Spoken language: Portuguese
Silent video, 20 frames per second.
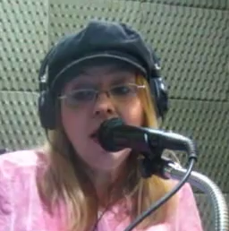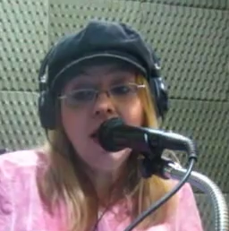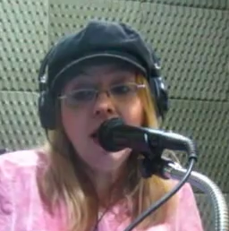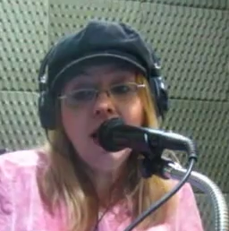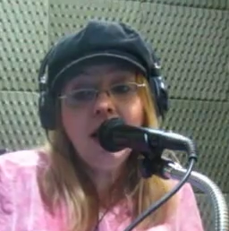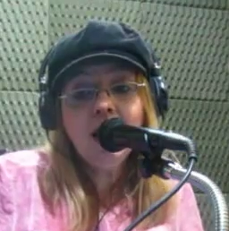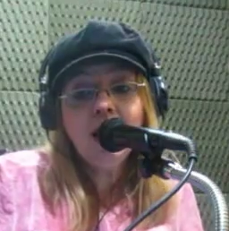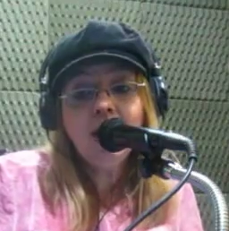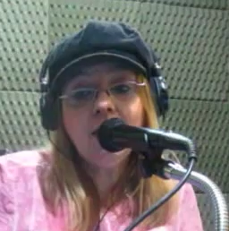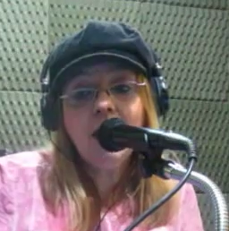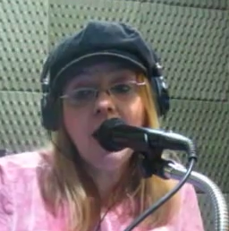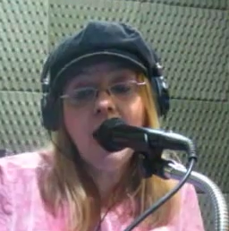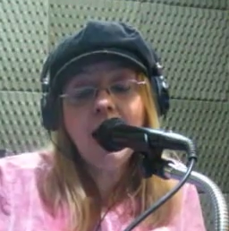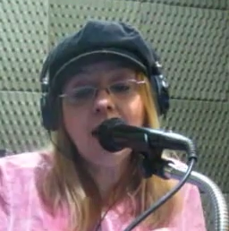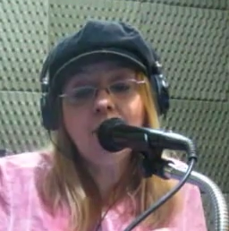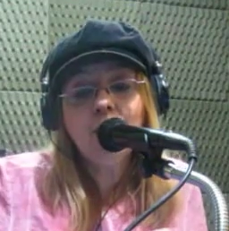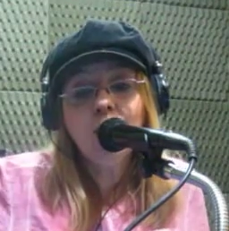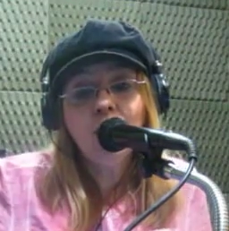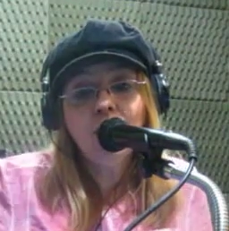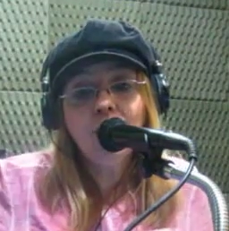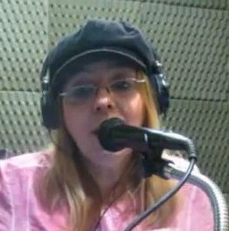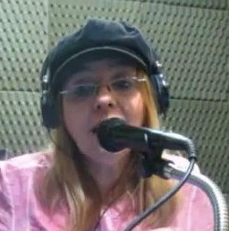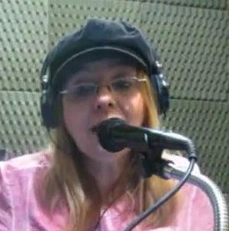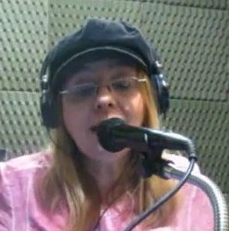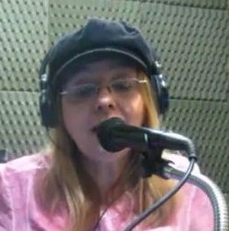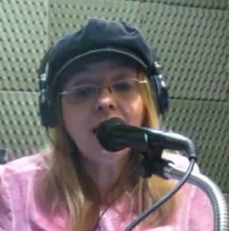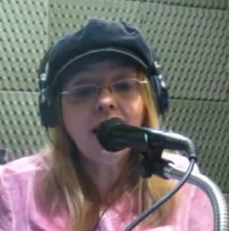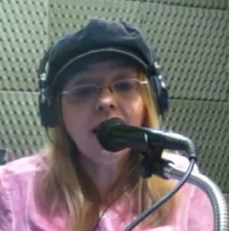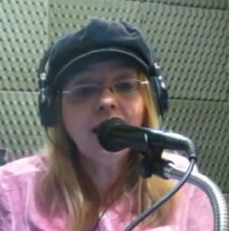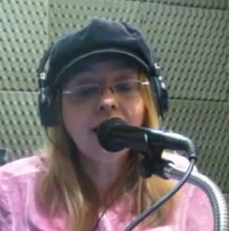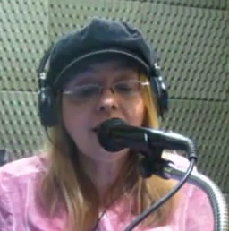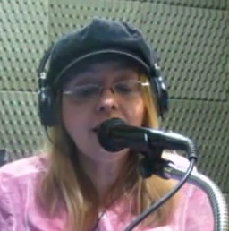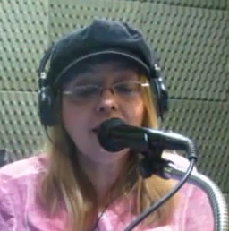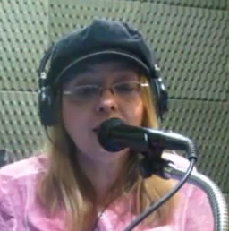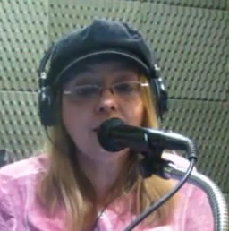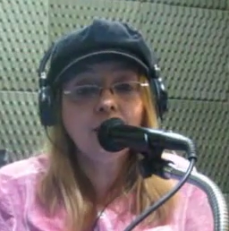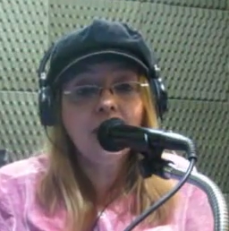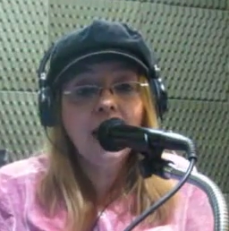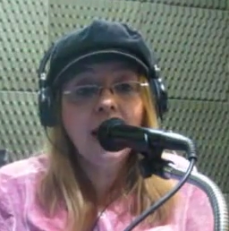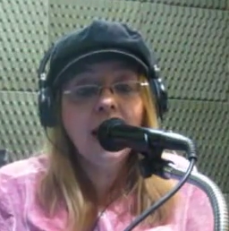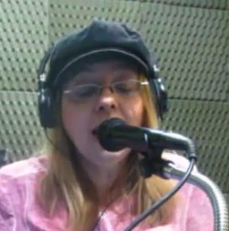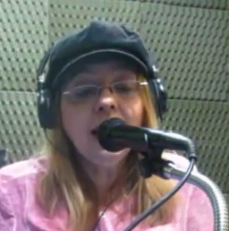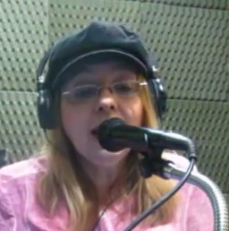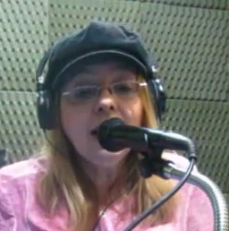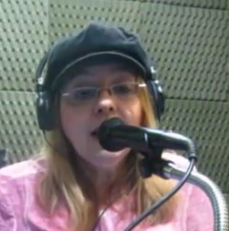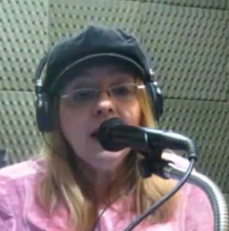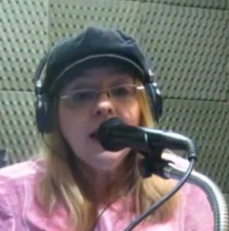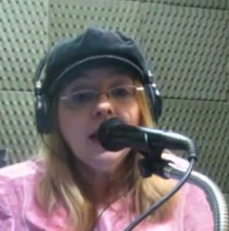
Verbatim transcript: Ele armou uma tenda, não é?